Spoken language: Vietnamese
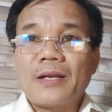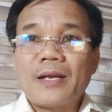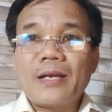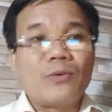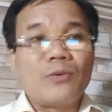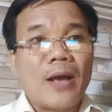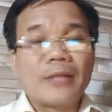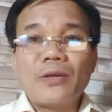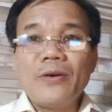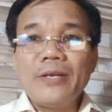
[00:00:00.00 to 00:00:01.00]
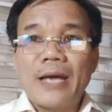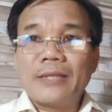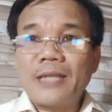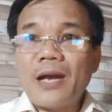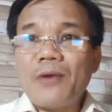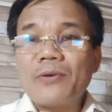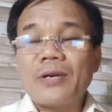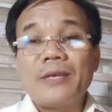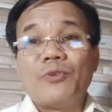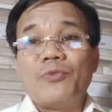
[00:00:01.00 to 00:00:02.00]
các cái khoảng tối đằng sau
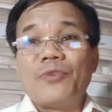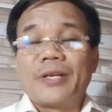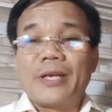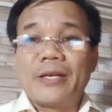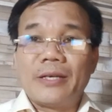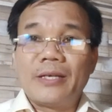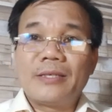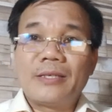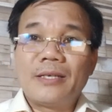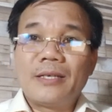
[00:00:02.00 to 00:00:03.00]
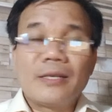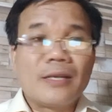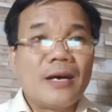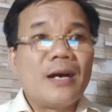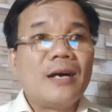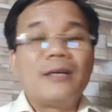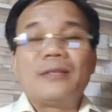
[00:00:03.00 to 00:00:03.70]
các cái vụ việc này nữa. Đó,